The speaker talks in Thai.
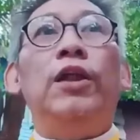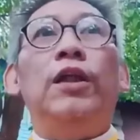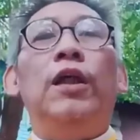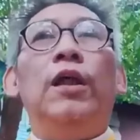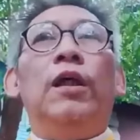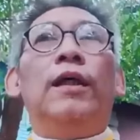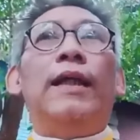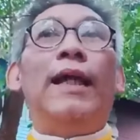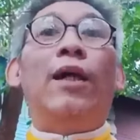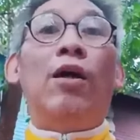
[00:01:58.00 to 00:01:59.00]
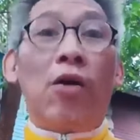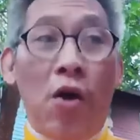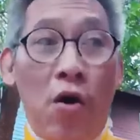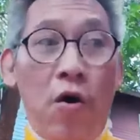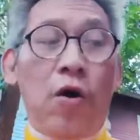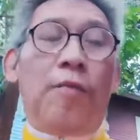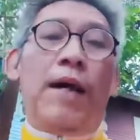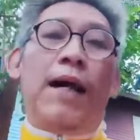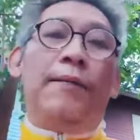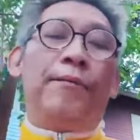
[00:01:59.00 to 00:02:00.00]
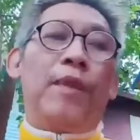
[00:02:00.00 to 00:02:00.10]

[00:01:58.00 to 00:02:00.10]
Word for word: ที่ได้กรองมา